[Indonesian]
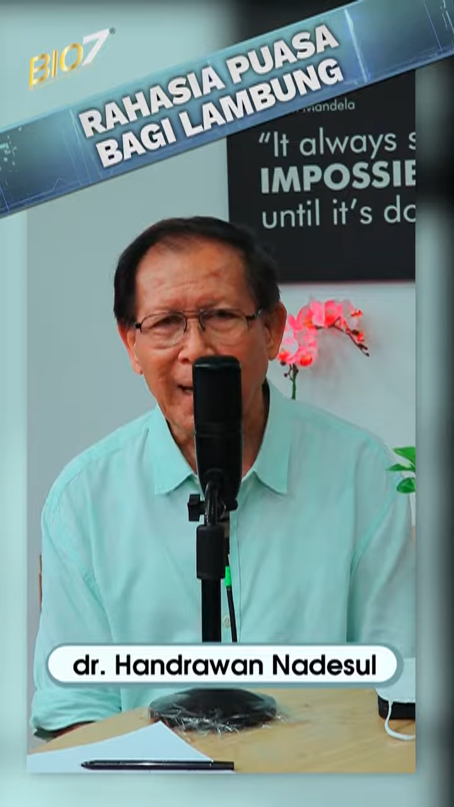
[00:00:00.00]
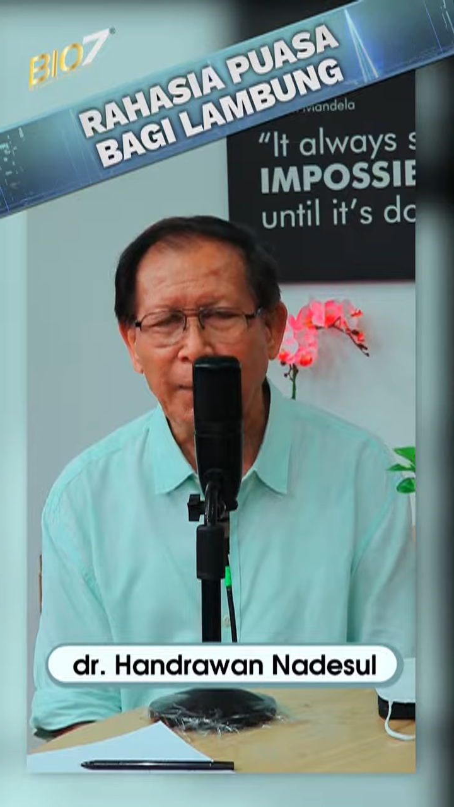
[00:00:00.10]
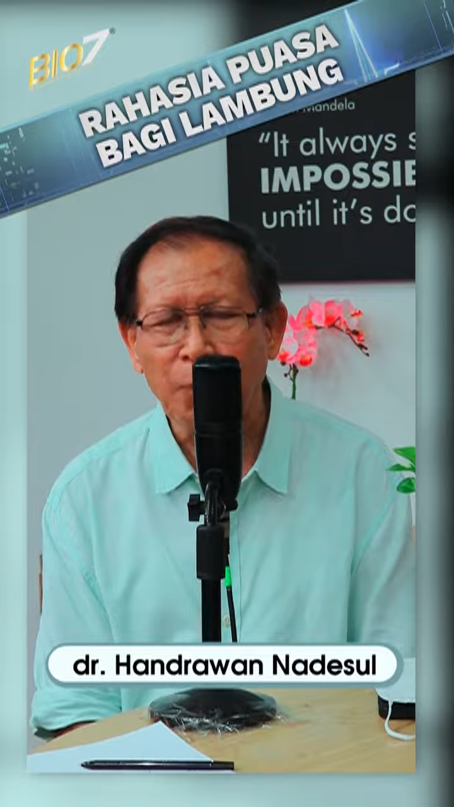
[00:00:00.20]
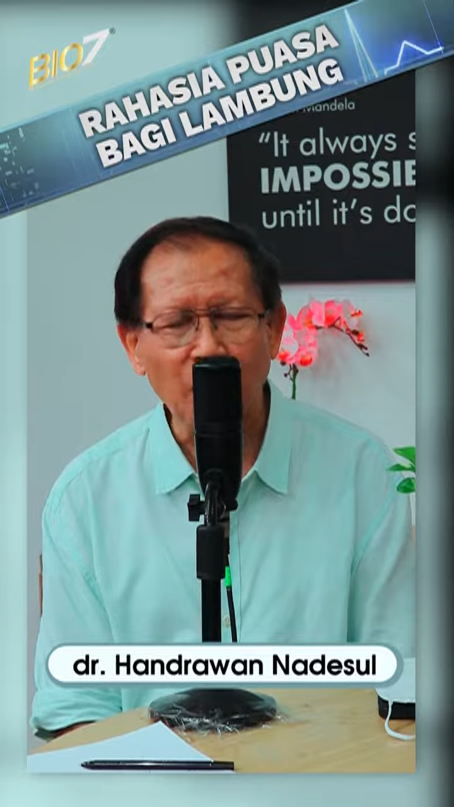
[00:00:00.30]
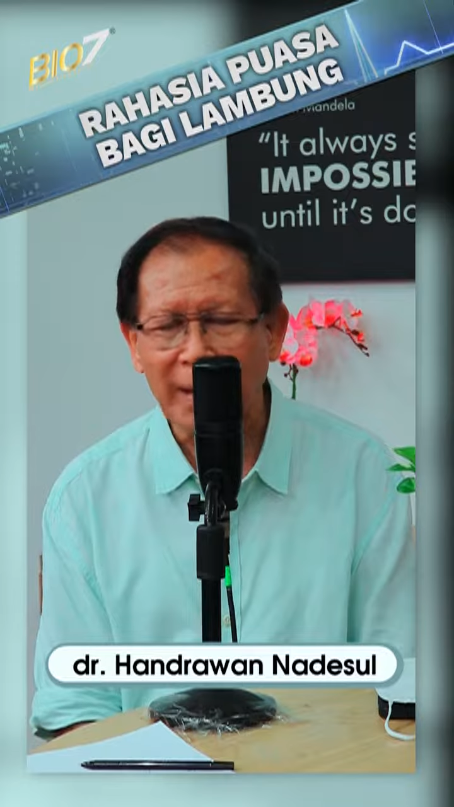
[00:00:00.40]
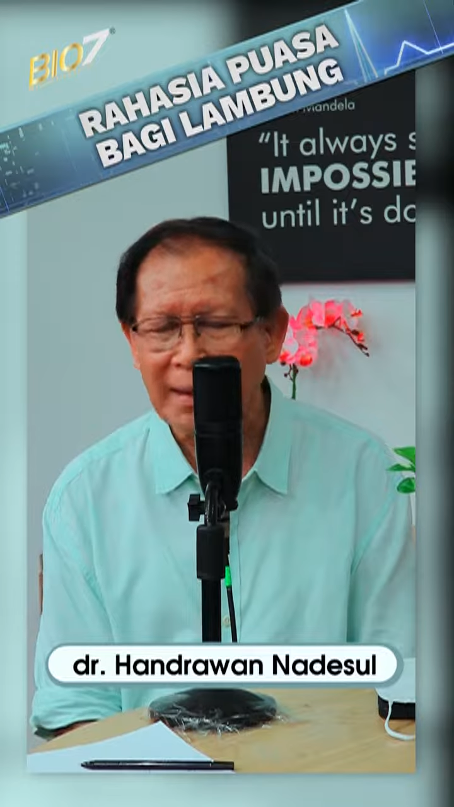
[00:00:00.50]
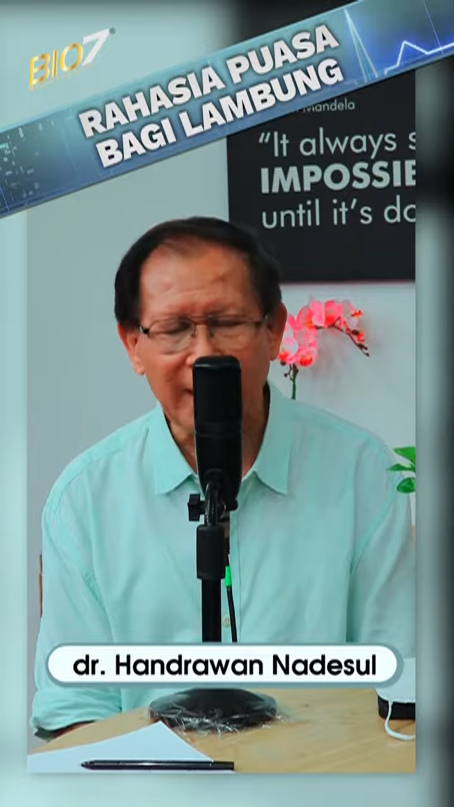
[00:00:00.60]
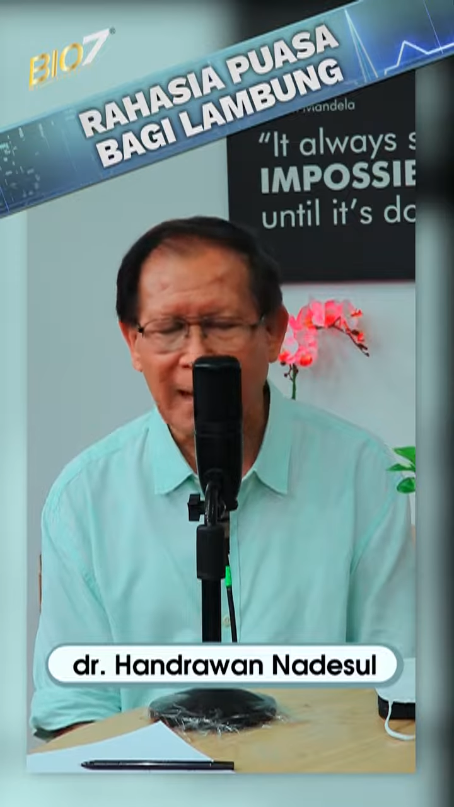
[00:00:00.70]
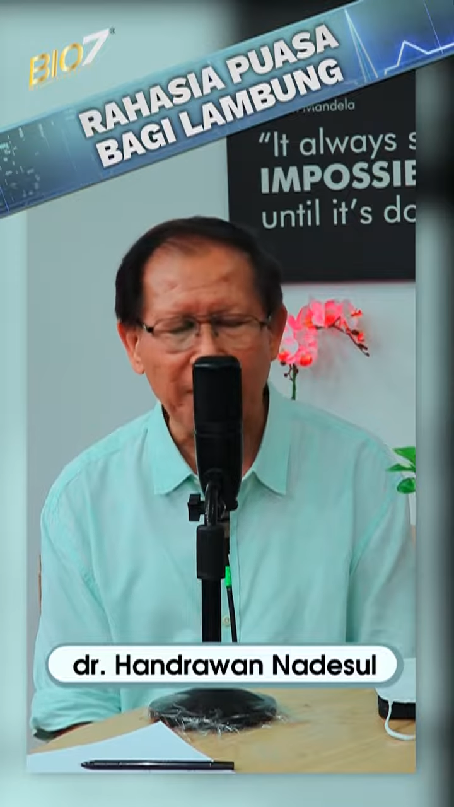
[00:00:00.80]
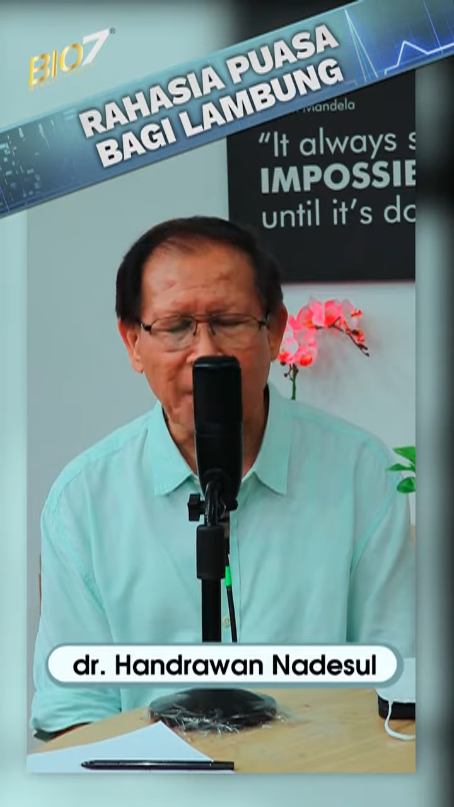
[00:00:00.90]
lambungnya
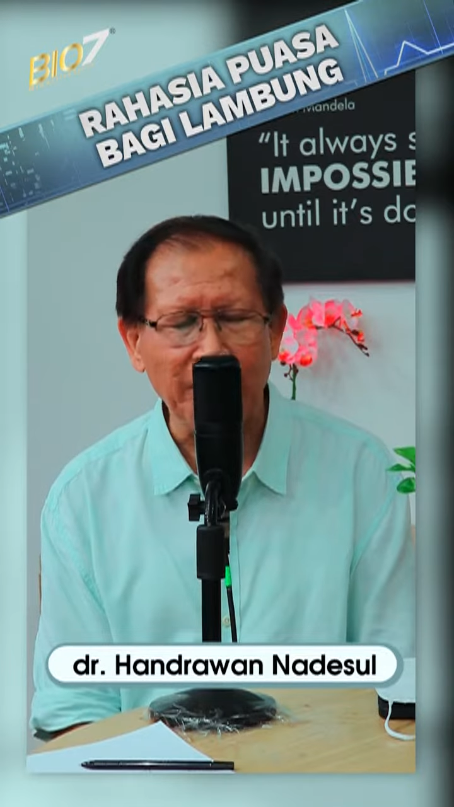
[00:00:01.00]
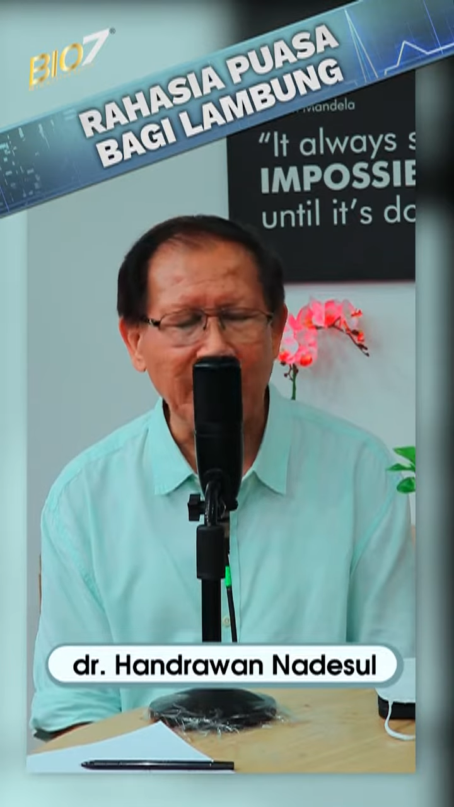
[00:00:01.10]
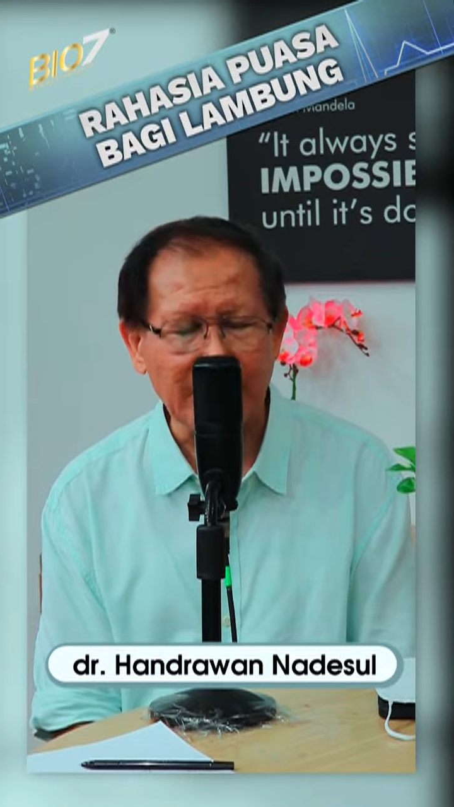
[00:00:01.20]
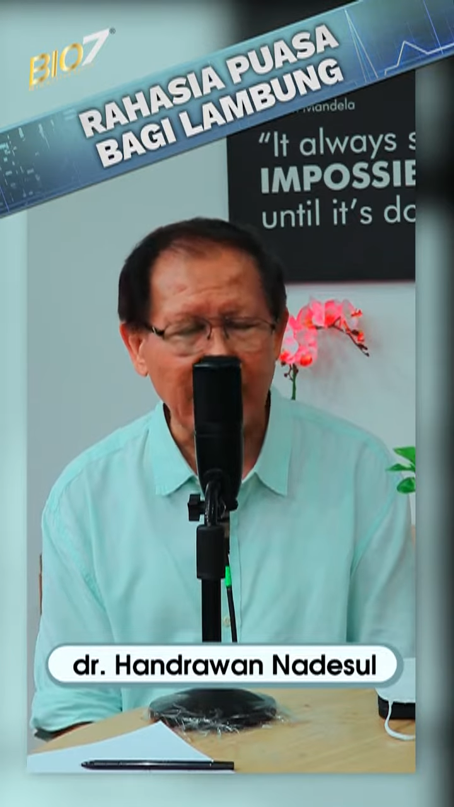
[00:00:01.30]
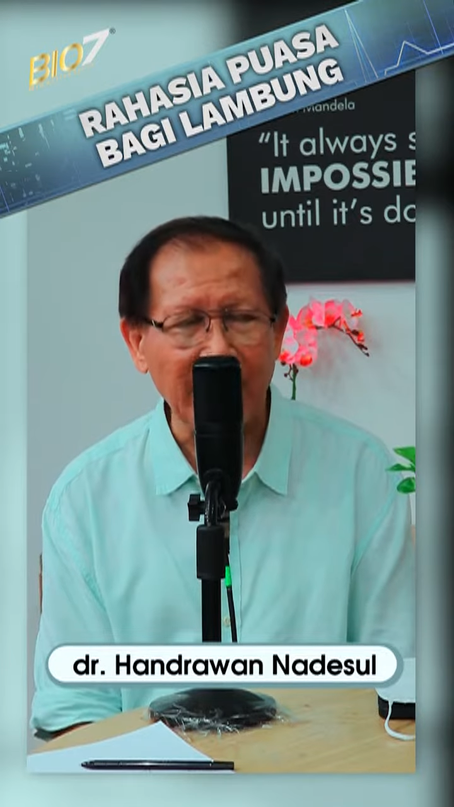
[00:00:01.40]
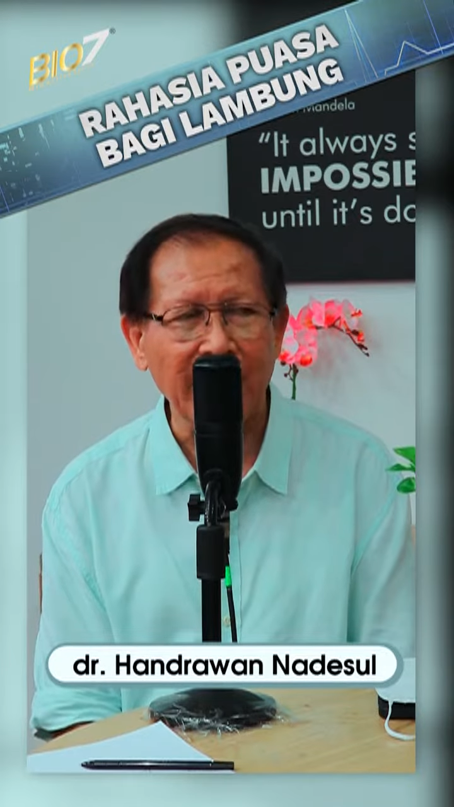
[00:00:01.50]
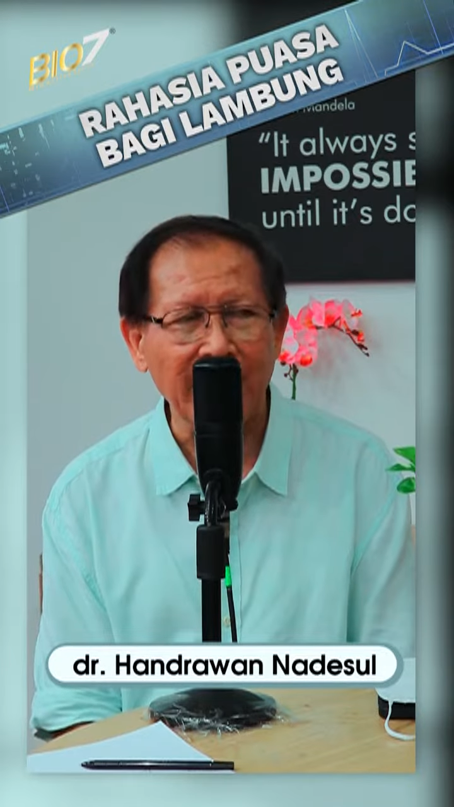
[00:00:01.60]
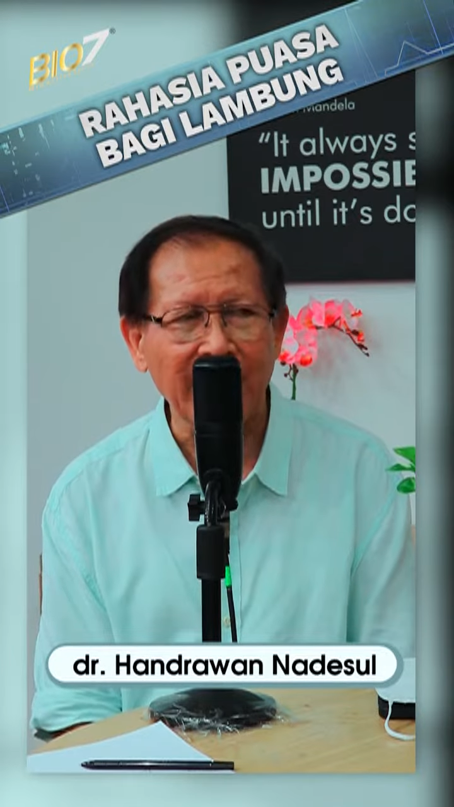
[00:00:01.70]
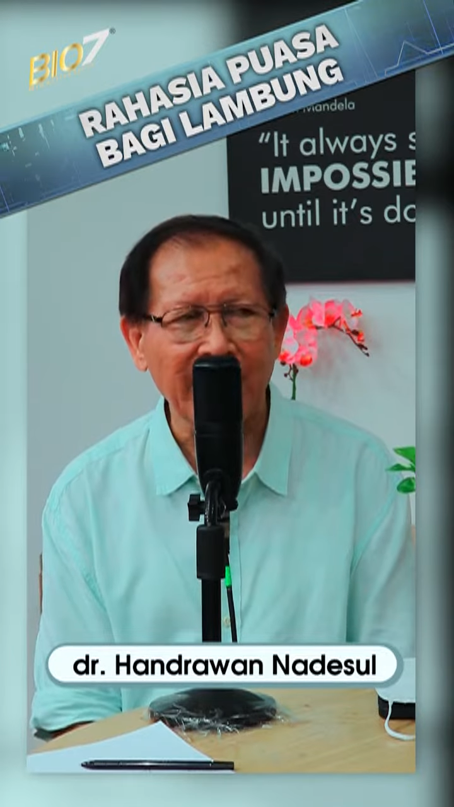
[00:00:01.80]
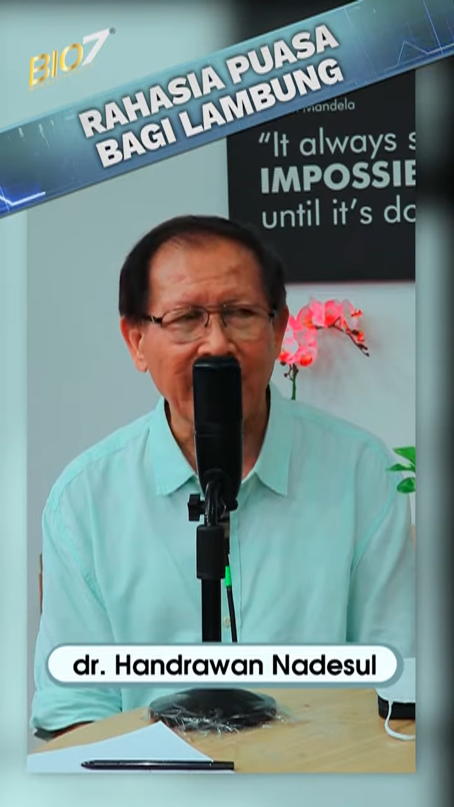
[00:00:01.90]
tidak bermasalah